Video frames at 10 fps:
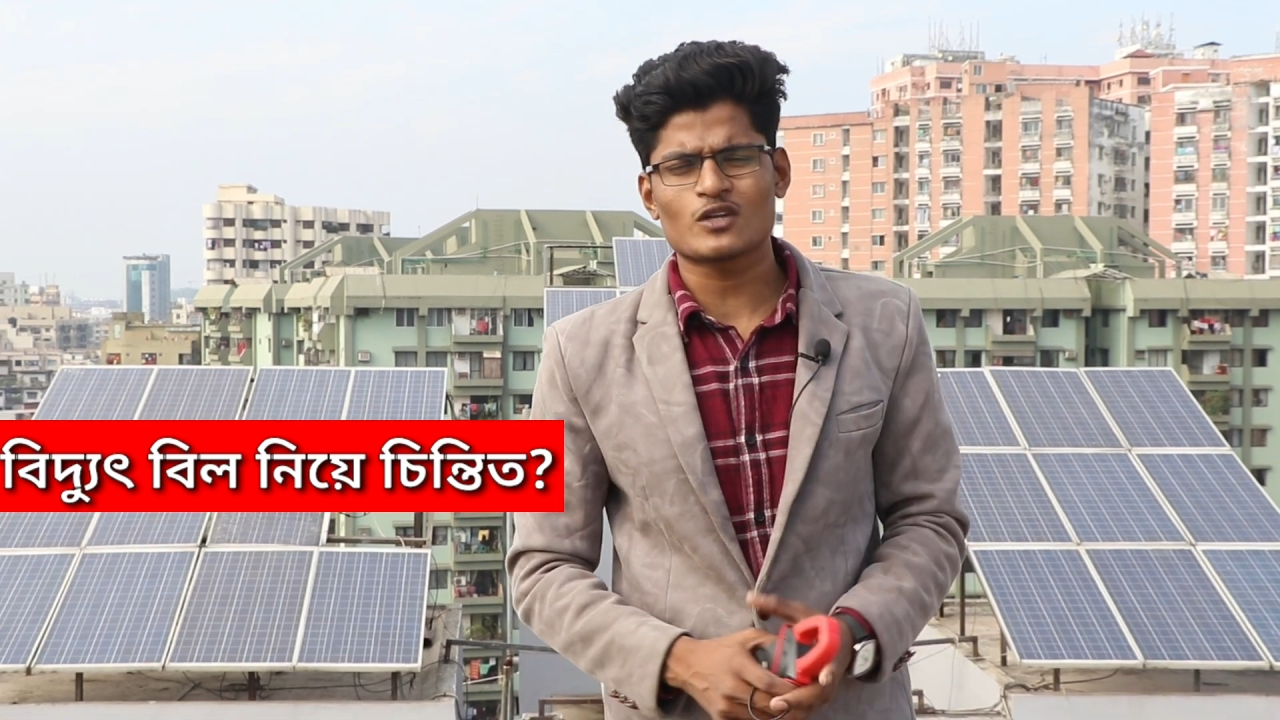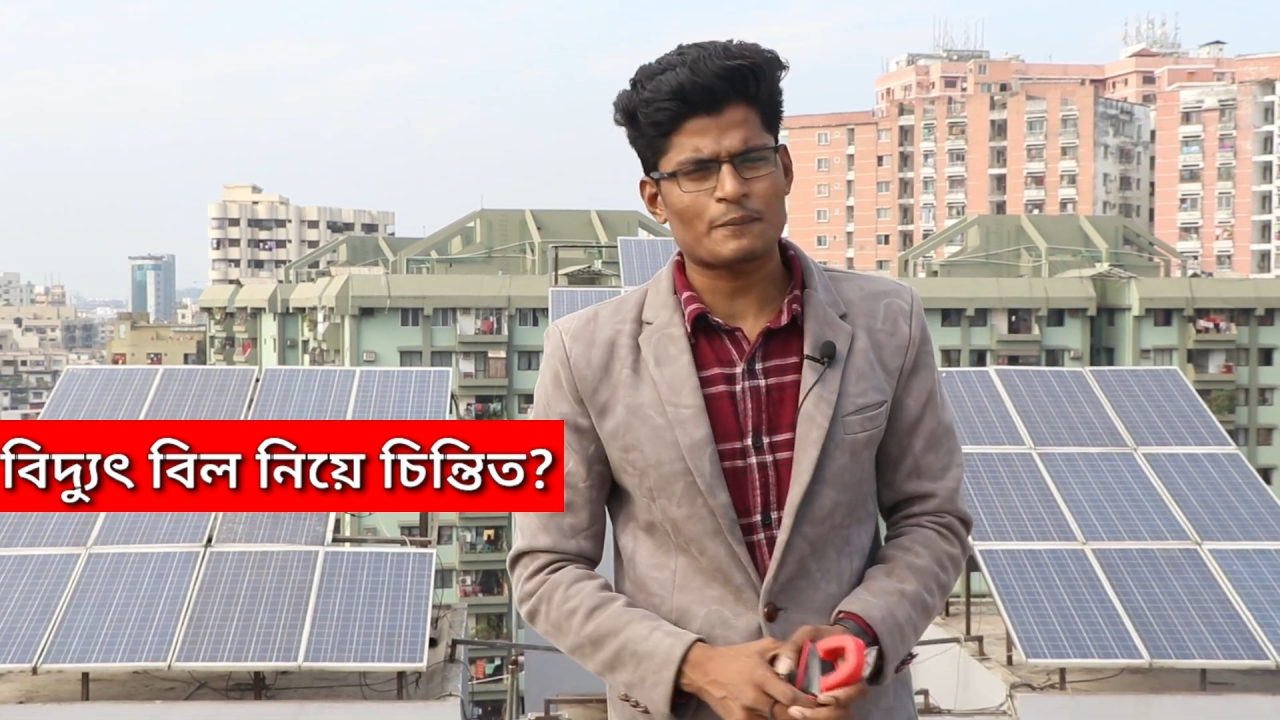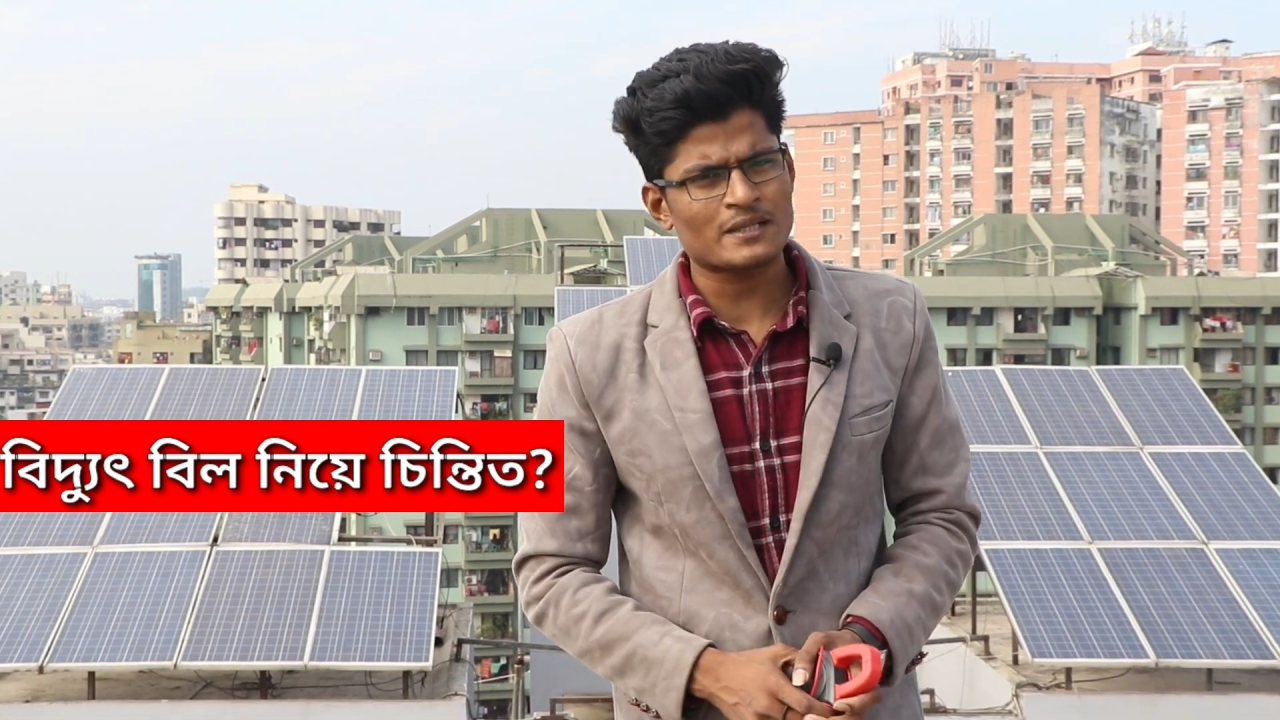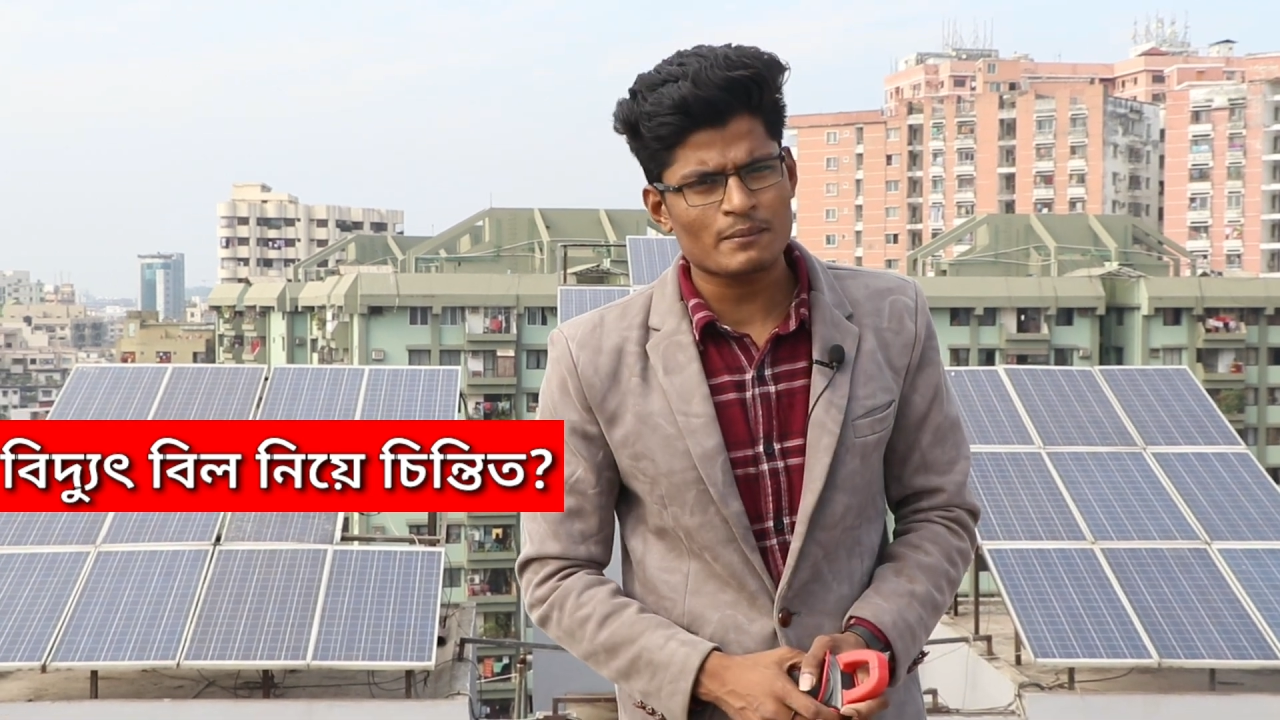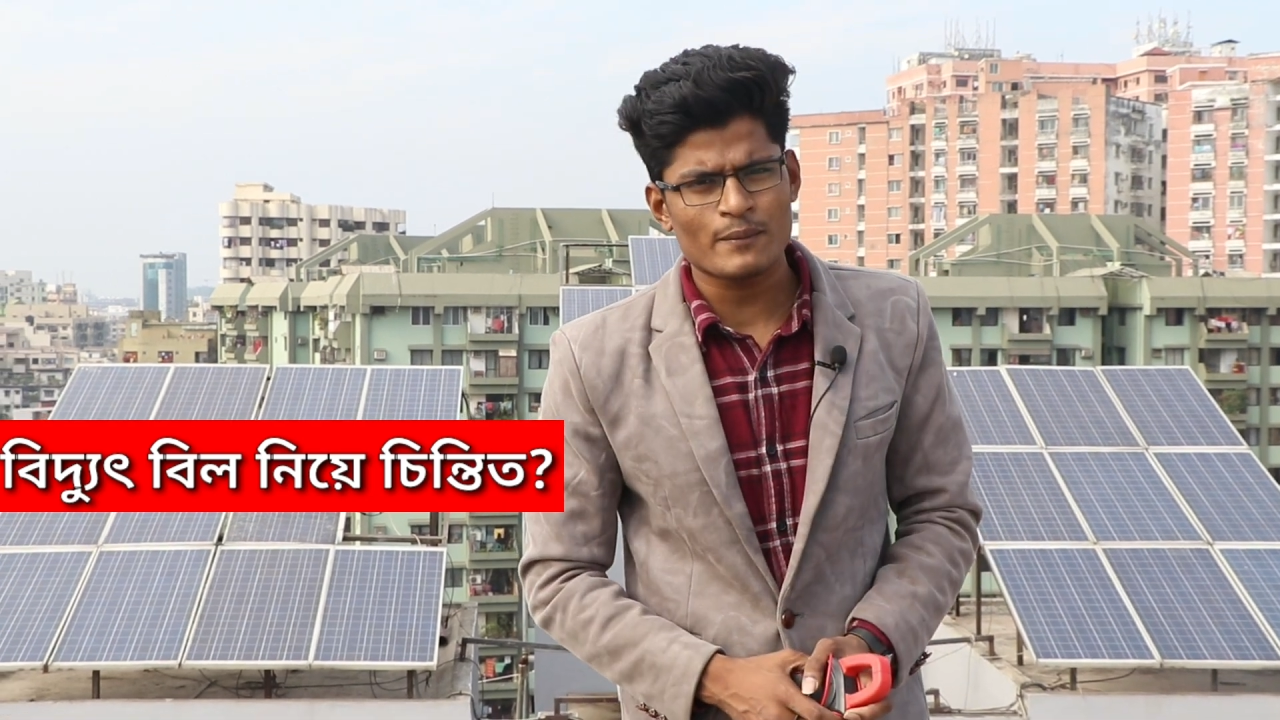
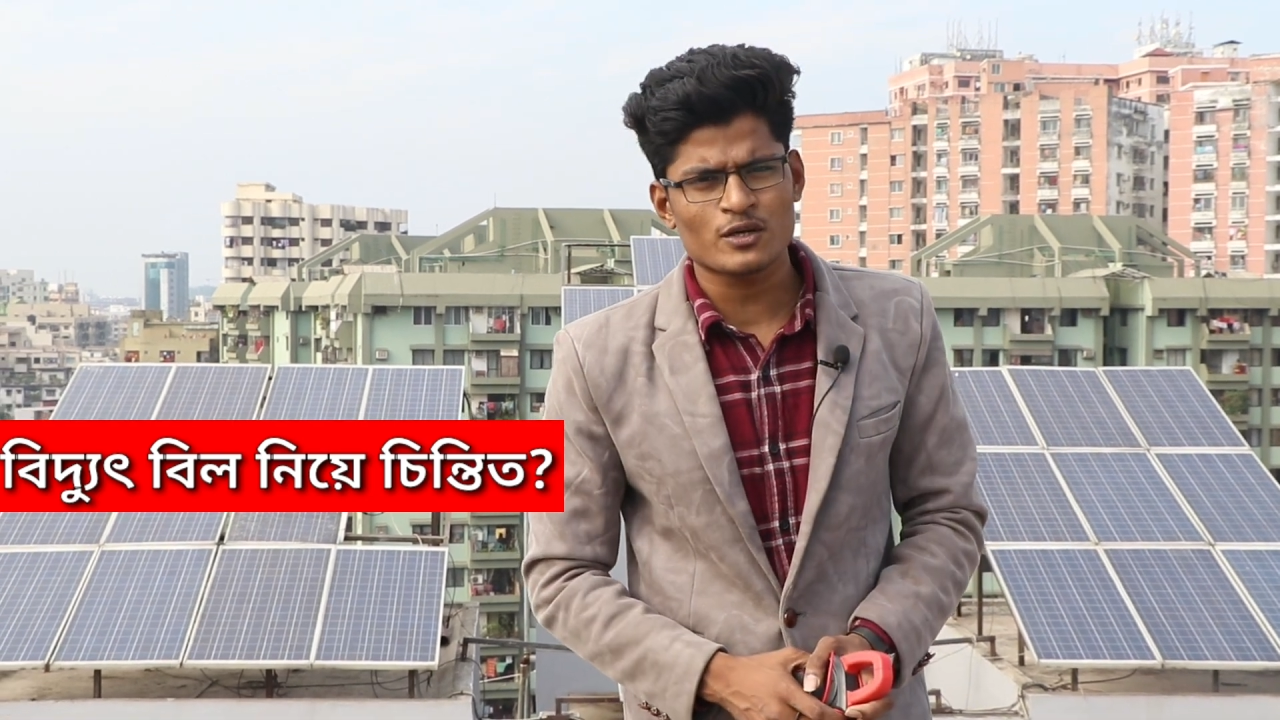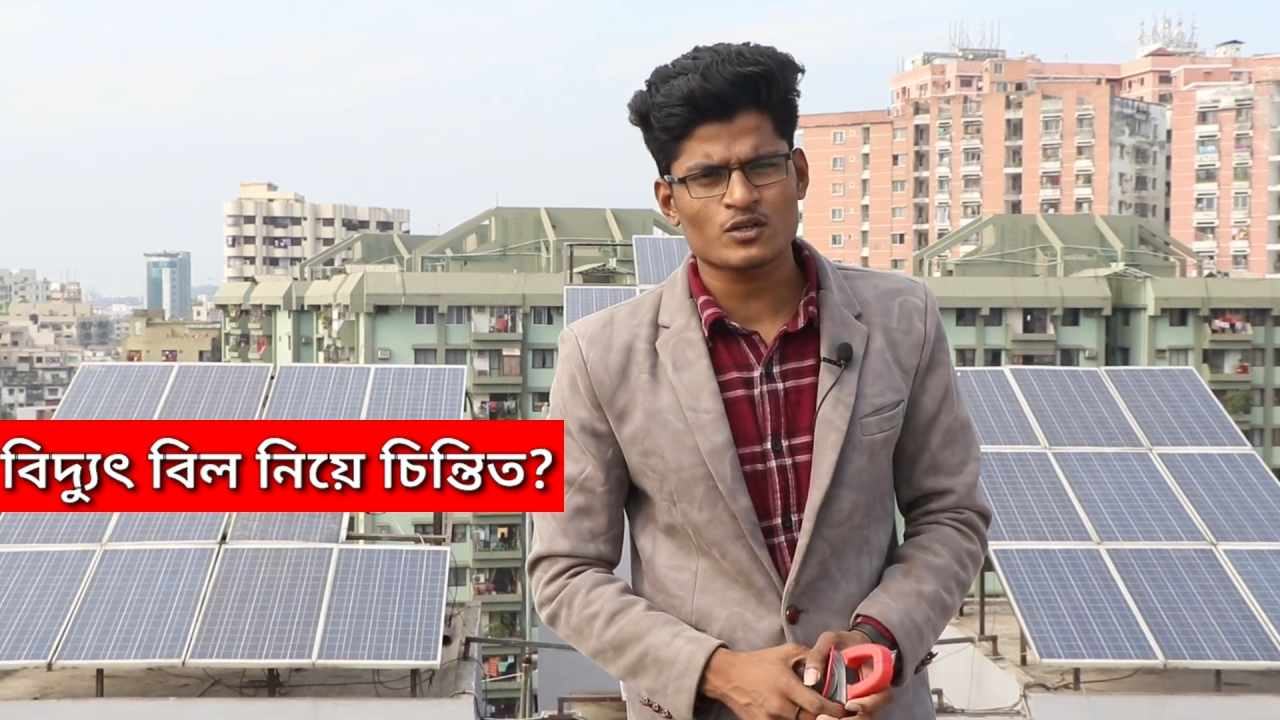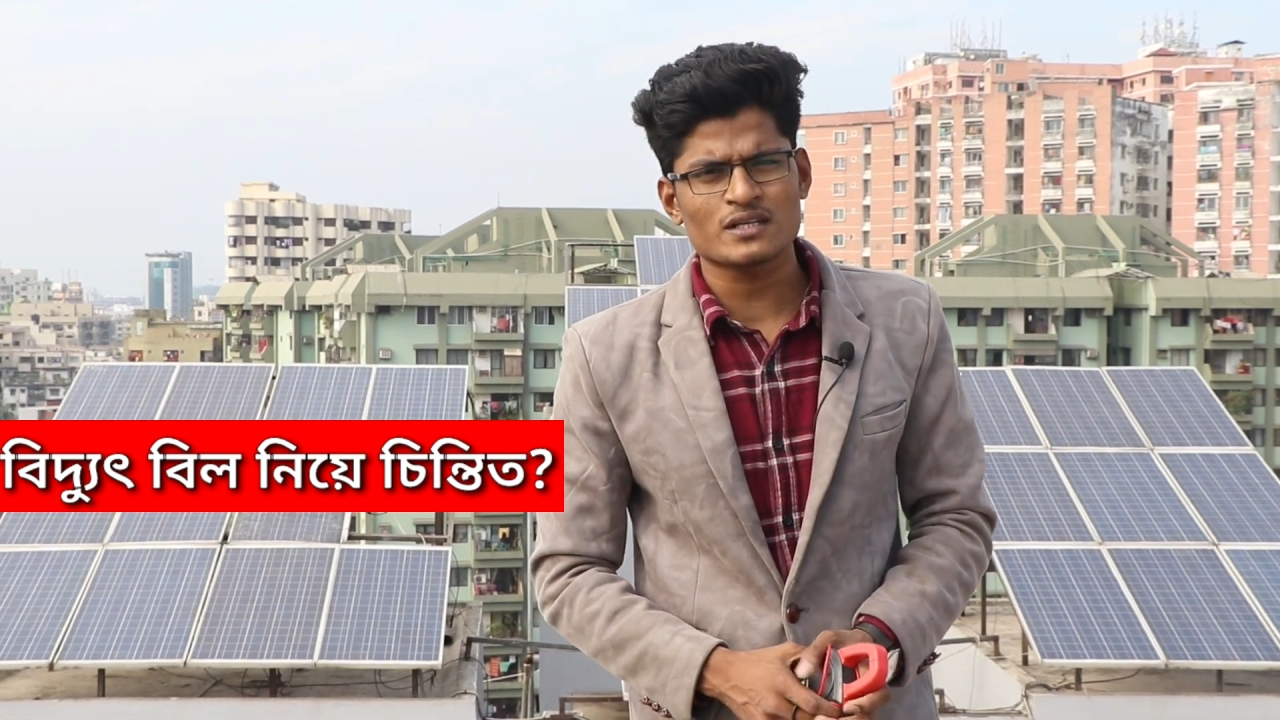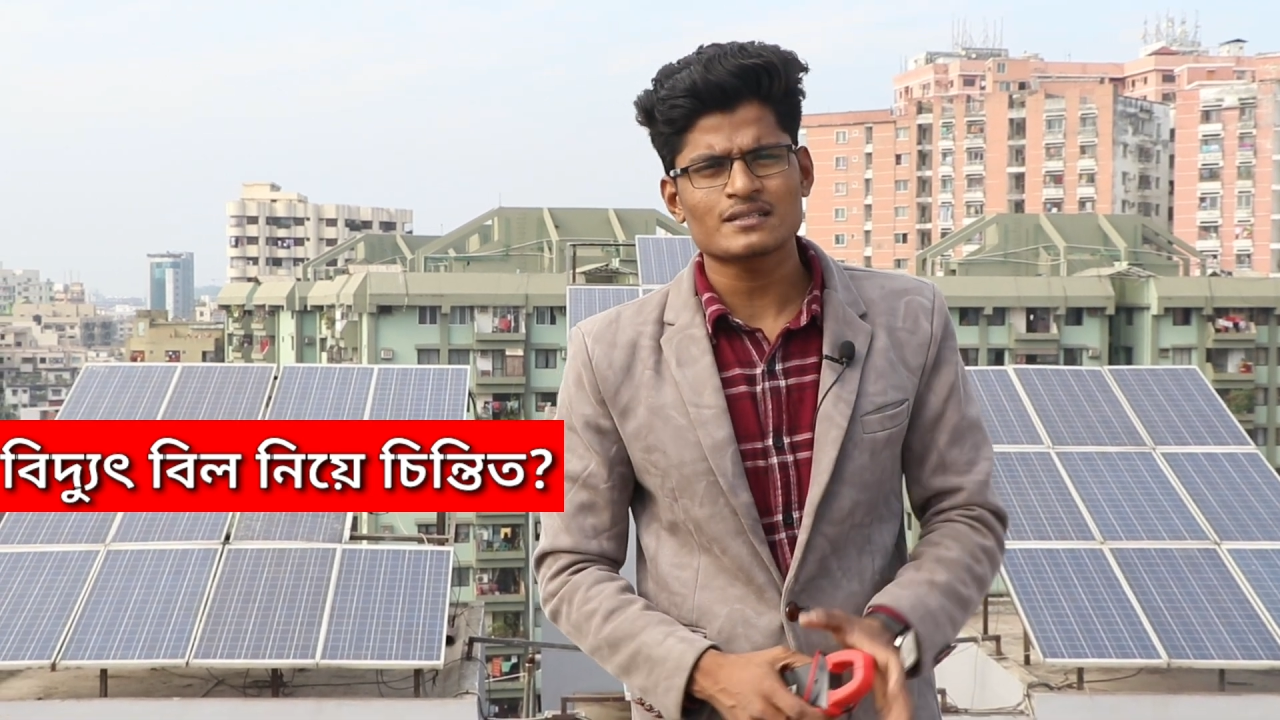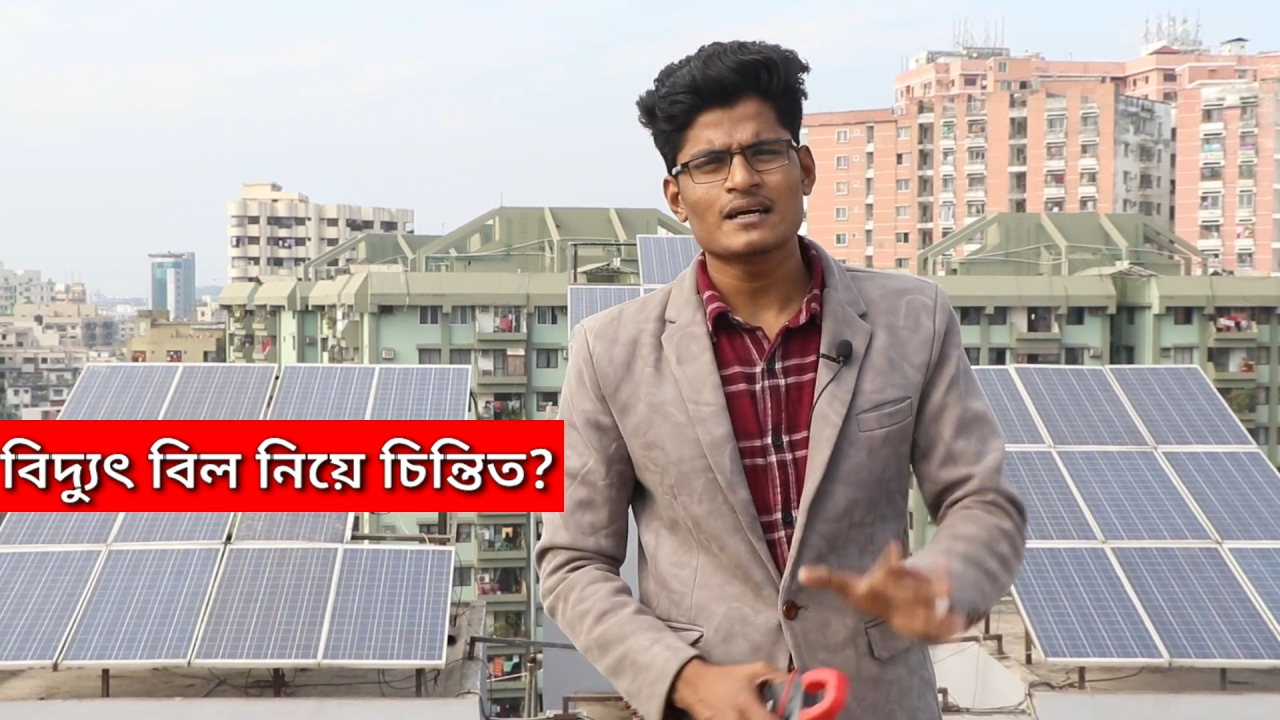সোলার প্যানেল ব্যবহার
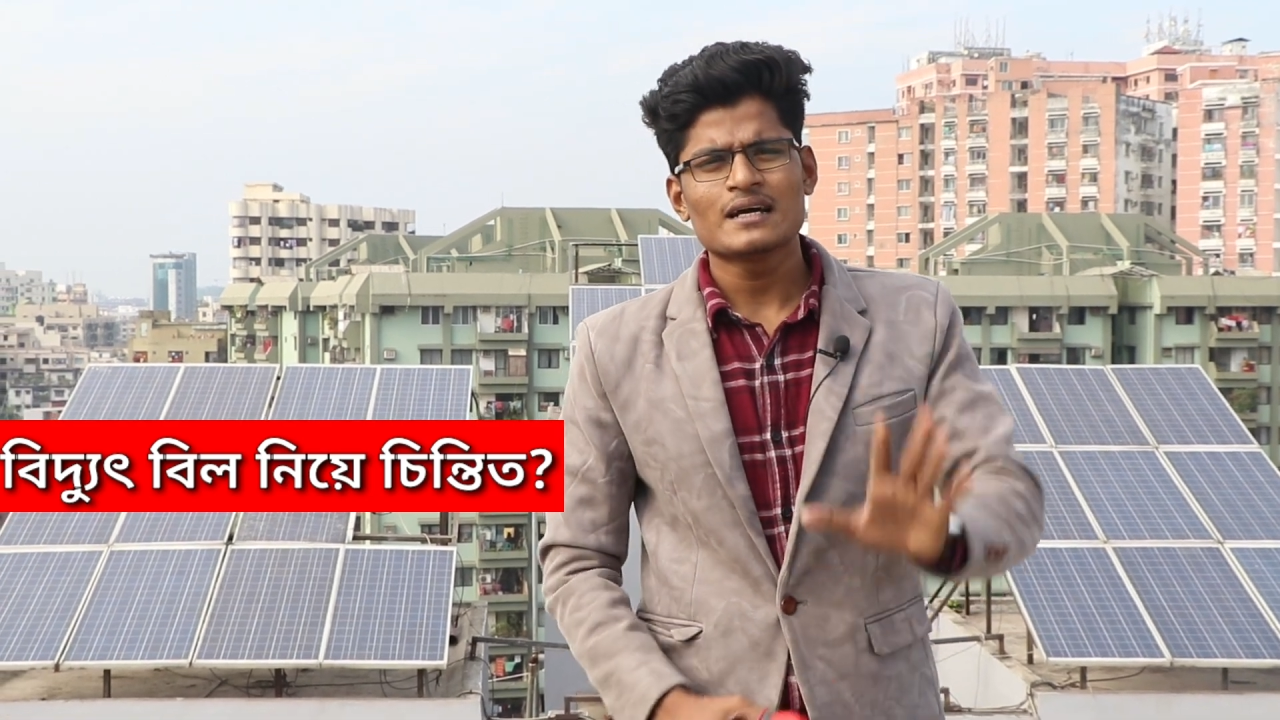করেন